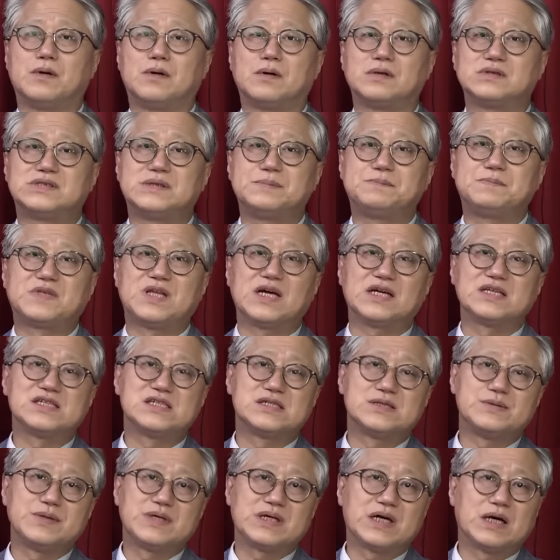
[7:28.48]
집단
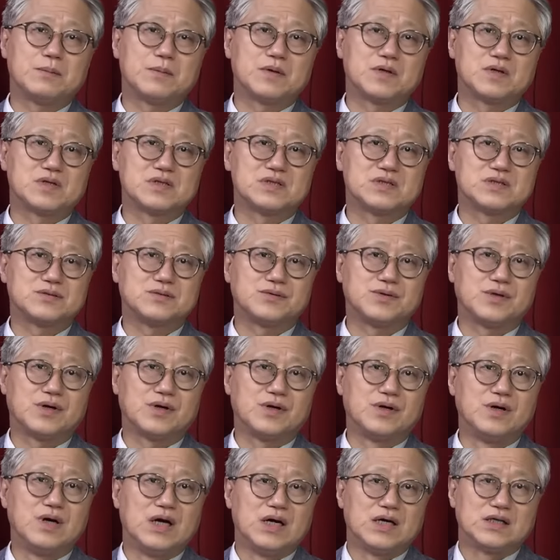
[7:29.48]
시위가
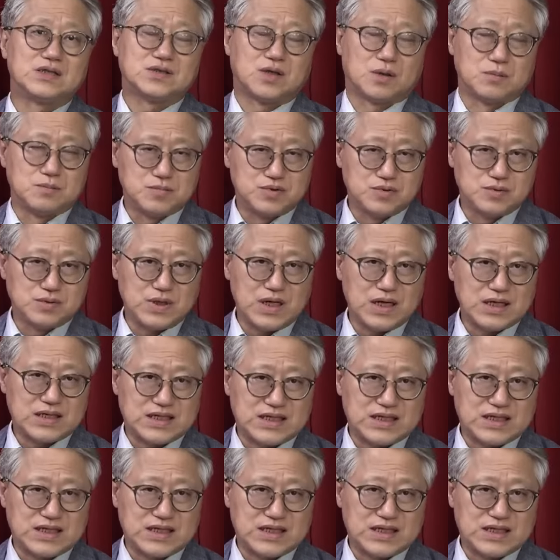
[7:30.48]
벌어지고요. 정부의